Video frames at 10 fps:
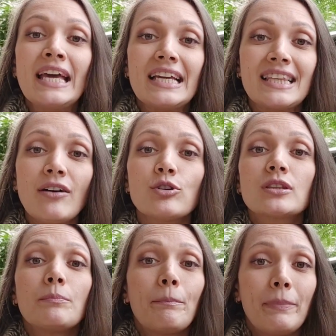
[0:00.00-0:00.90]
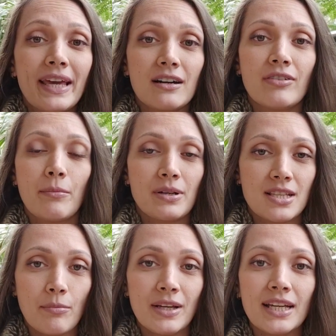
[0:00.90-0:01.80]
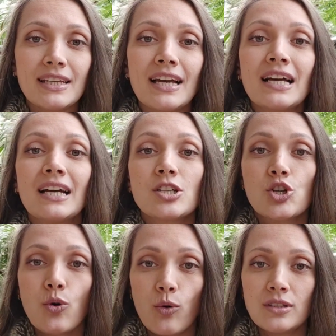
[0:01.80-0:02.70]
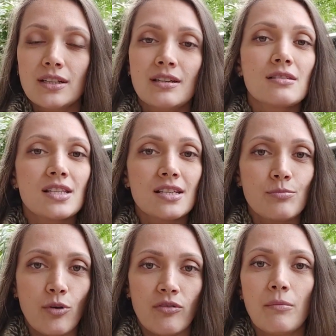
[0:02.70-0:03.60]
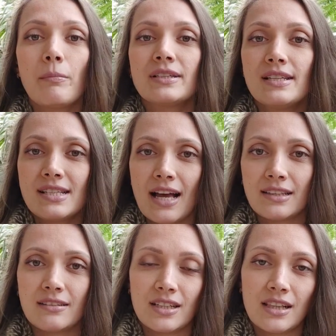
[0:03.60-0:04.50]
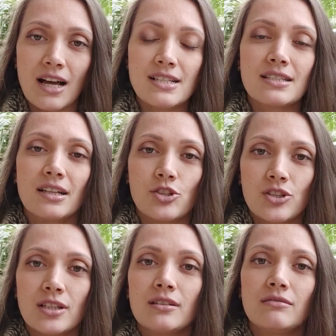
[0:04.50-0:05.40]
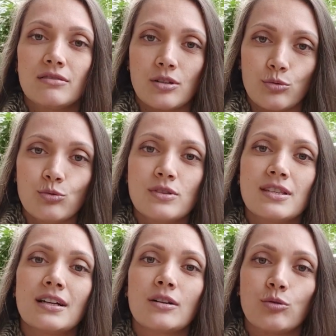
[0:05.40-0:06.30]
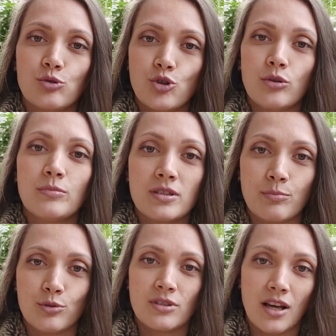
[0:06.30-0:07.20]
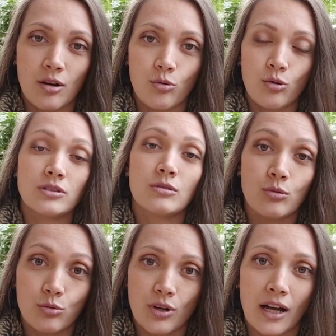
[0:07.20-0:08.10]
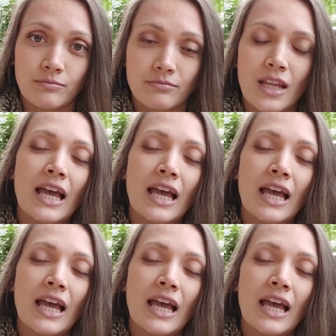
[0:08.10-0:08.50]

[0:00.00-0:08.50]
И там вот первое послабление – школьники с 7 по 10 класс должны вернуться к учебе спустя год. Ура!